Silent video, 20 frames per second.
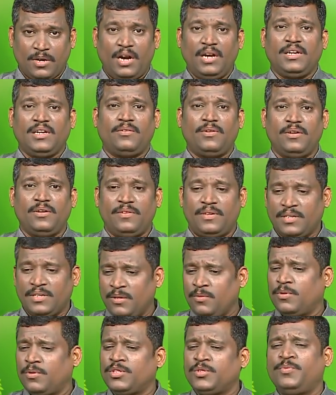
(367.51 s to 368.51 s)
ஆளுக்கு எவ்வளோ வேணும்னா
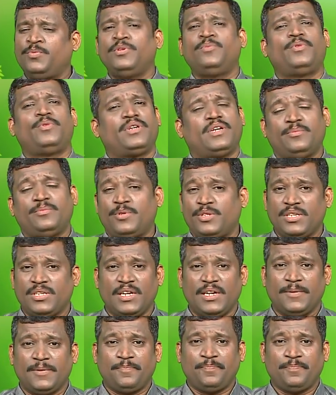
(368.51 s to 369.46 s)
ஒரு ஸ்பூன் போட்டால் போதுங்க